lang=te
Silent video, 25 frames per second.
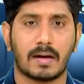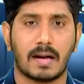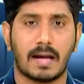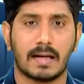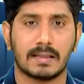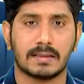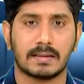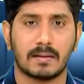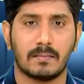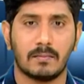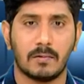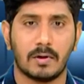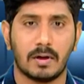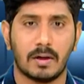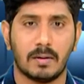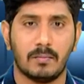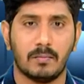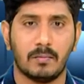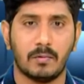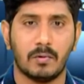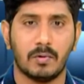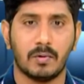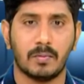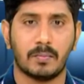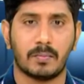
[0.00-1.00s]
రాష్ట్రంలోని
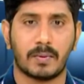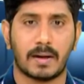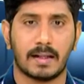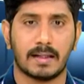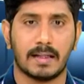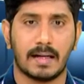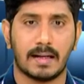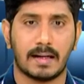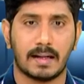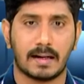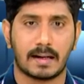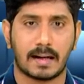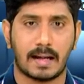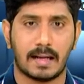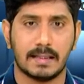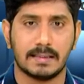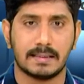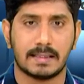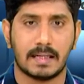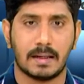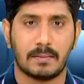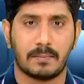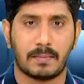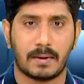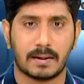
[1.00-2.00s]
మూడు ప్రధాన
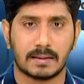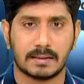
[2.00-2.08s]
రాజకీయ